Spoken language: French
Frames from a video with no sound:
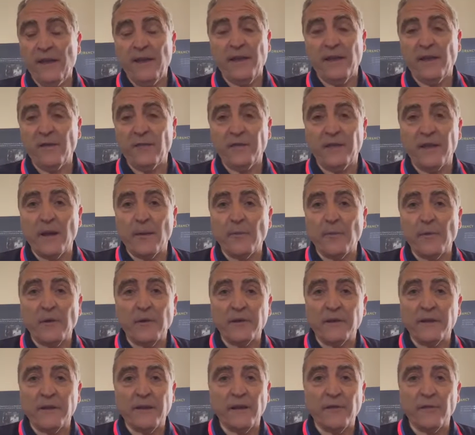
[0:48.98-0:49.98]
évidemment,
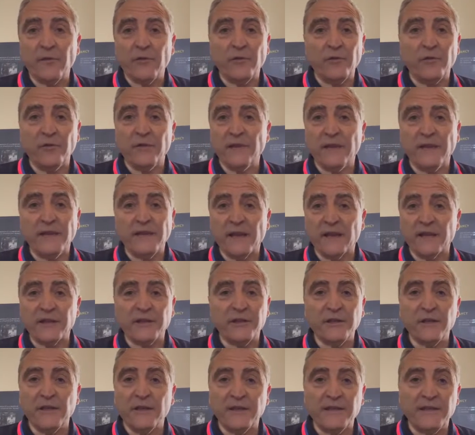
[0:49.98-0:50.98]
qui avait une
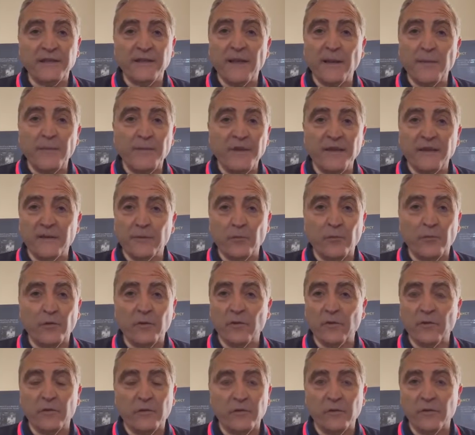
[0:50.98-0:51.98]
énergie, un dynamisme
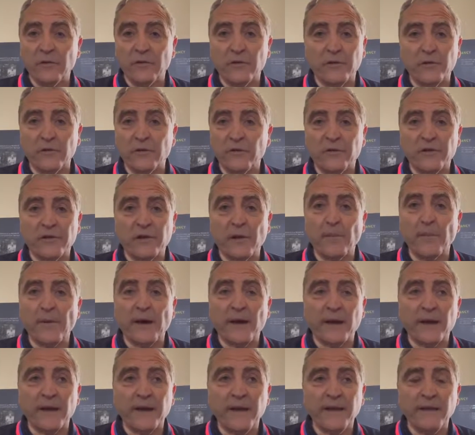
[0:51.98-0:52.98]
sans
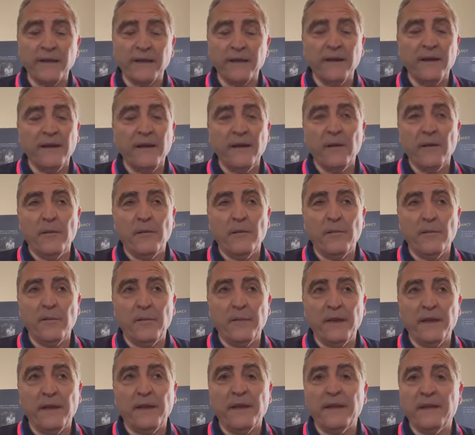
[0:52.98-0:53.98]
pareil,
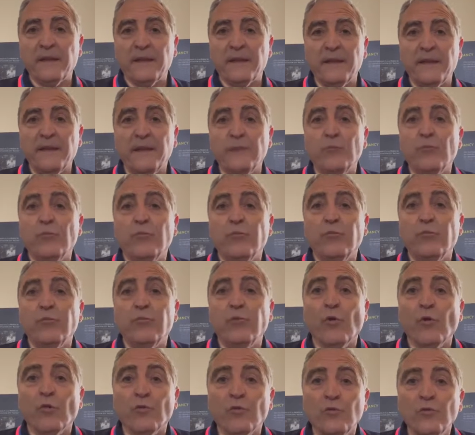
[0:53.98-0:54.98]
mais qui,
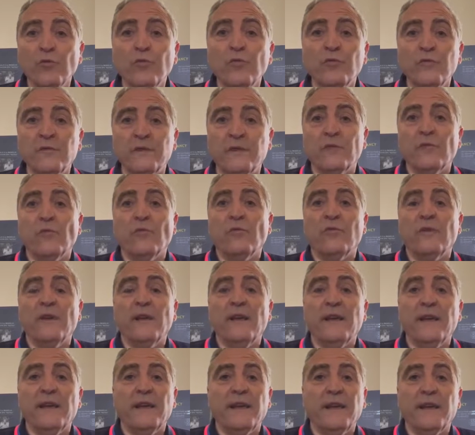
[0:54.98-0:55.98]
pour nous, si vous
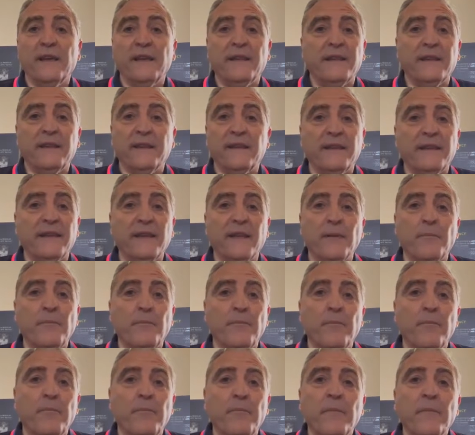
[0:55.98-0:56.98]
voulez, était
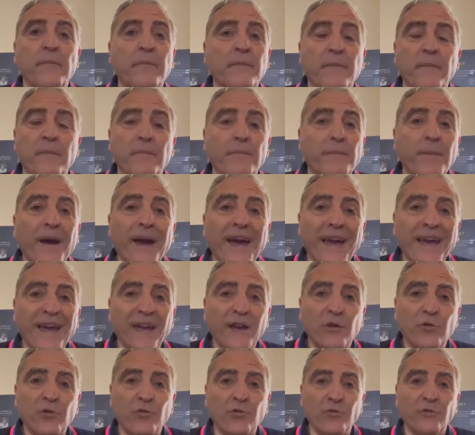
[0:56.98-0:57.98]
pas
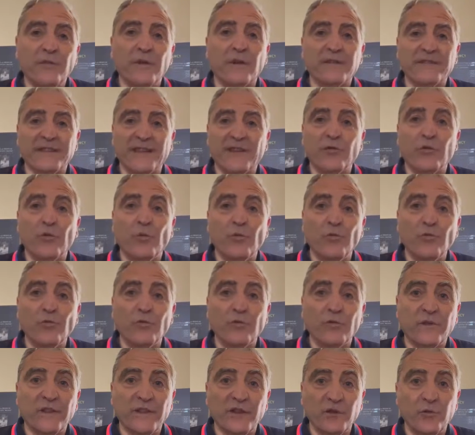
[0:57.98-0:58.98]
inclus dans cette
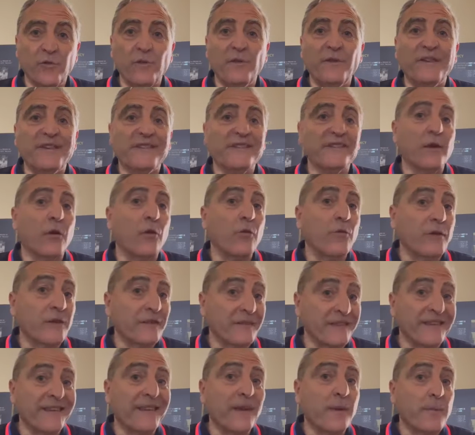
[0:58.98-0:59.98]
communauté juive. Il ne s'en
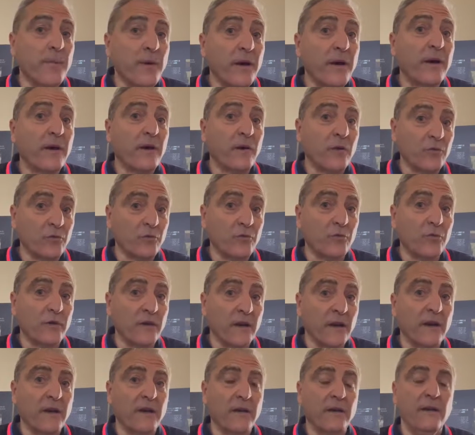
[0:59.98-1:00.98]
revendiquait pas, en tout
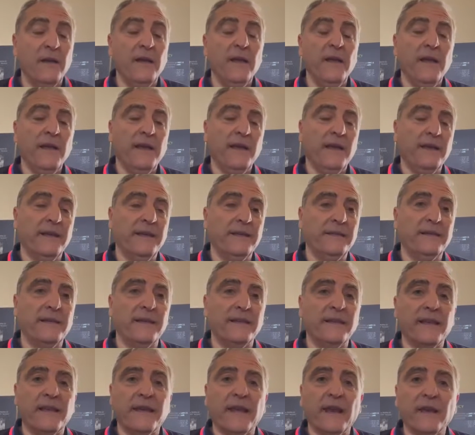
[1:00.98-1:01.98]
cas. Et
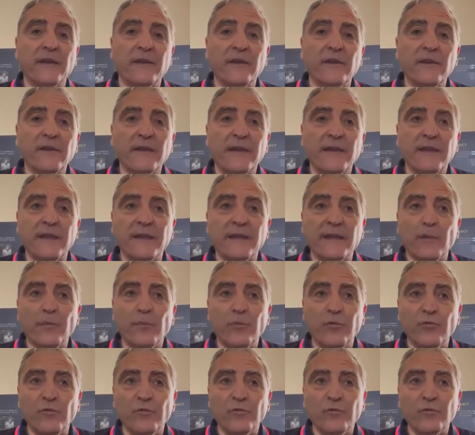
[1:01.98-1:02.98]
c'était quelqu'un qui était
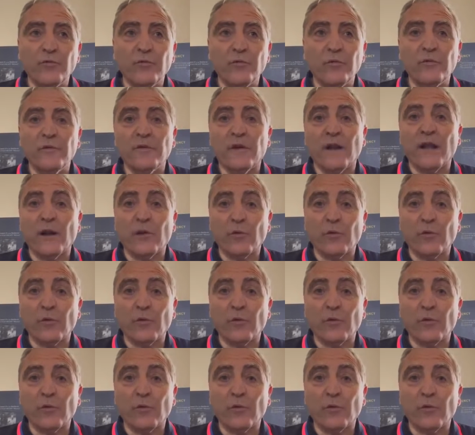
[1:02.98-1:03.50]
plutôt dans la